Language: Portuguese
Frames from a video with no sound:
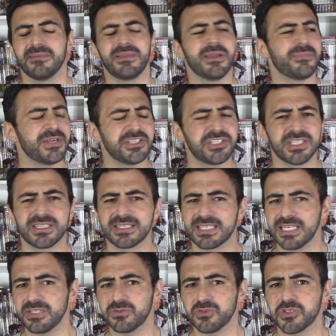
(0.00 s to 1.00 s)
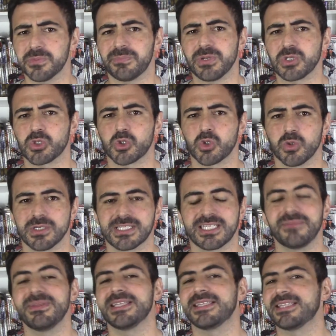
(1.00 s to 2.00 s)
Me lembrei de tanto de
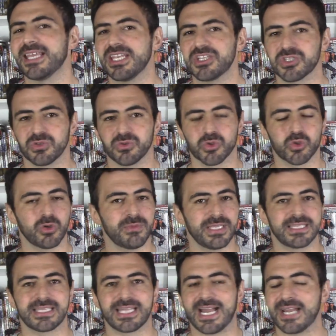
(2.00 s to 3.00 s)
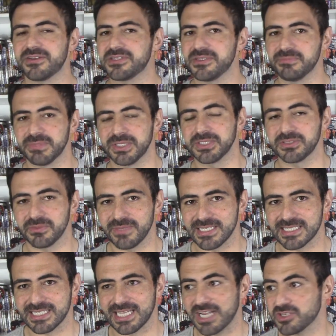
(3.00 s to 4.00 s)
pessoas que me deixam nos comentários e mandam
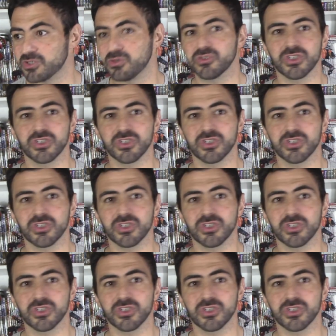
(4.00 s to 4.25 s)
mensagens.